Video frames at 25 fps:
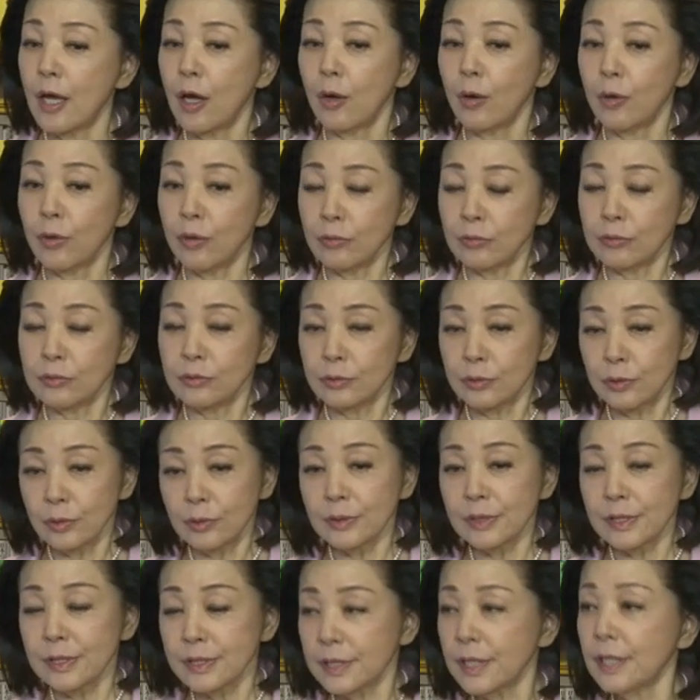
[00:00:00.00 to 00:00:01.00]
本
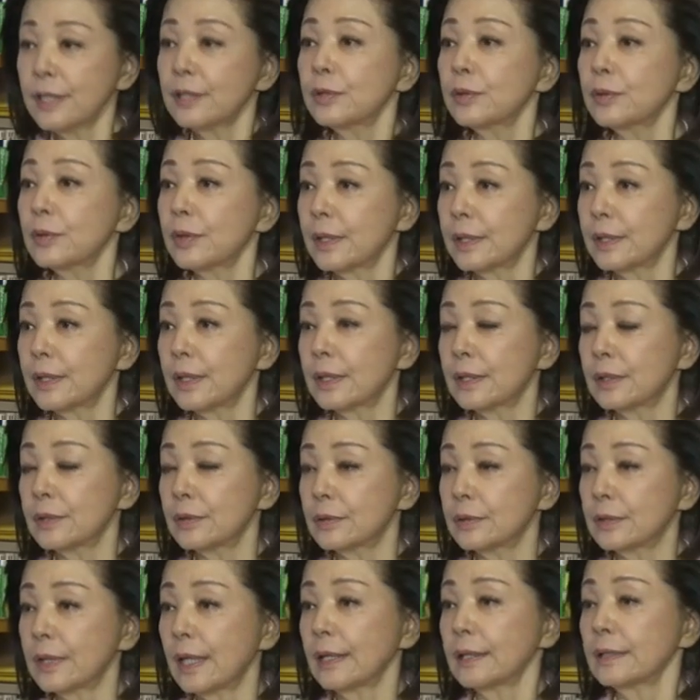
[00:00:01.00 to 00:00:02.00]
当に選挙ができ
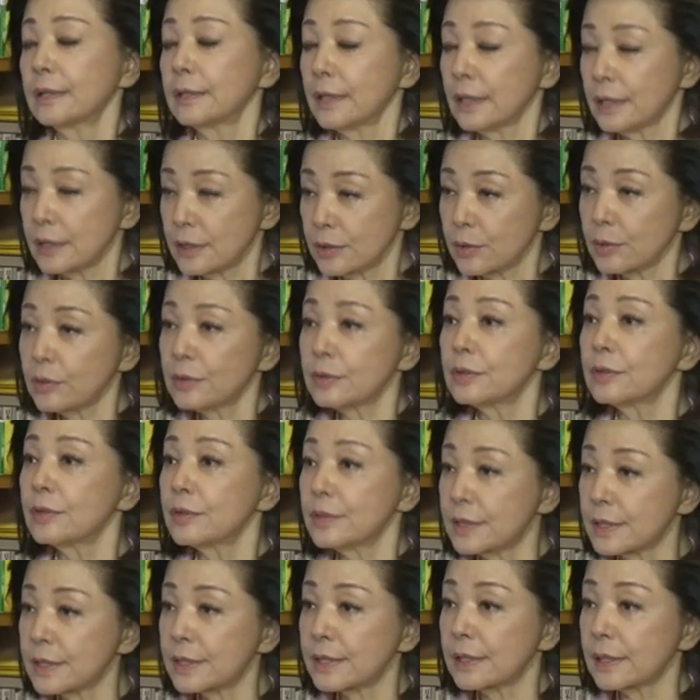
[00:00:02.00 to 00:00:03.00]
るたった一つ
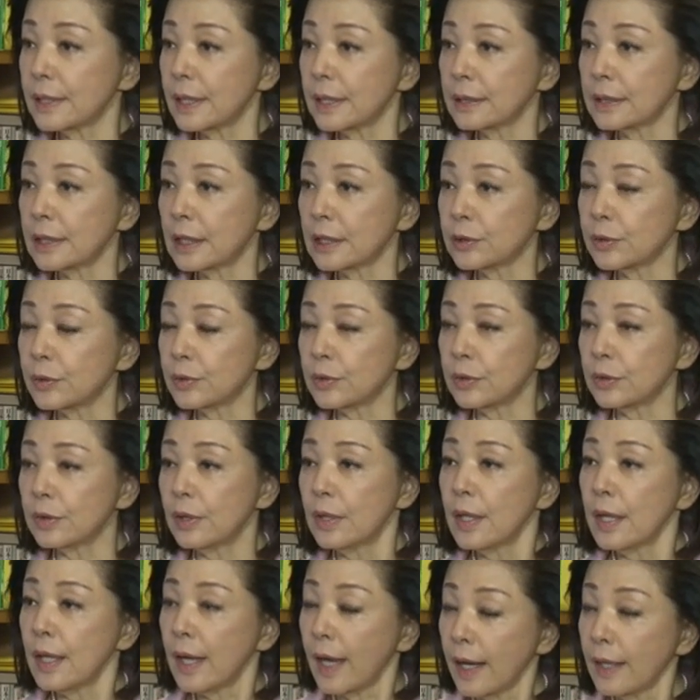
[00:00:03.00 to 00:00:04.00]
の時期なんだという
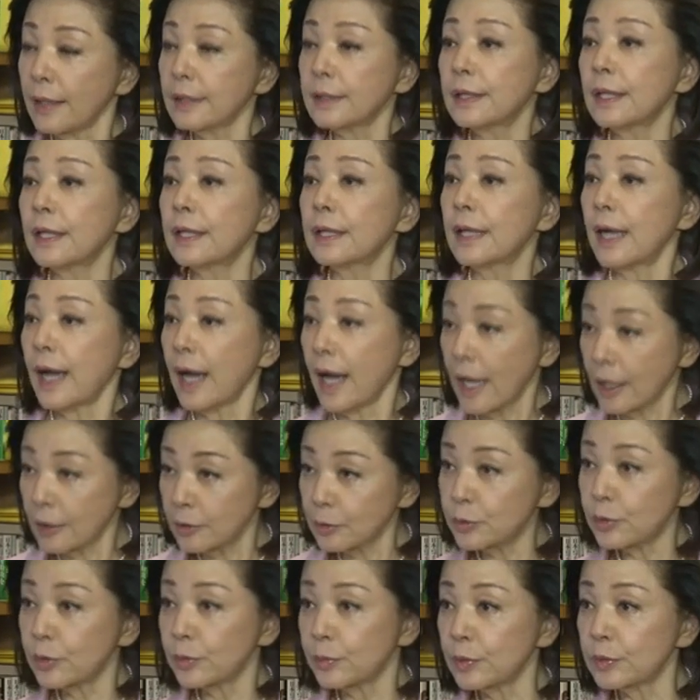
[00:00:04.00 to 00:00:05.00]
判断があ
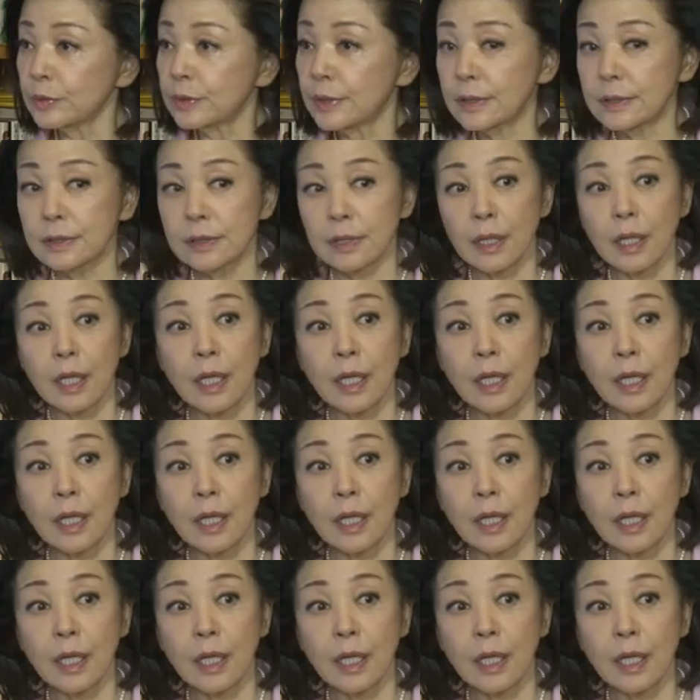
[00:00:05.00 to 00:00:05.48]
ると思うんですね。